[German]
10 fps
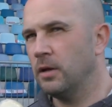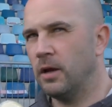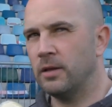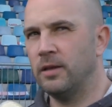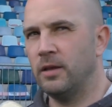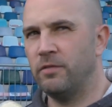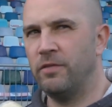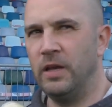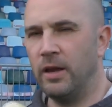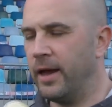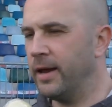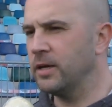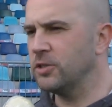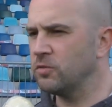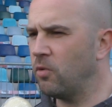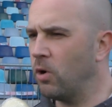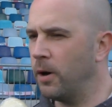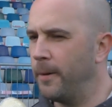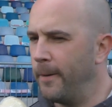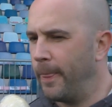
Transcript: nach denen viele englische Woche.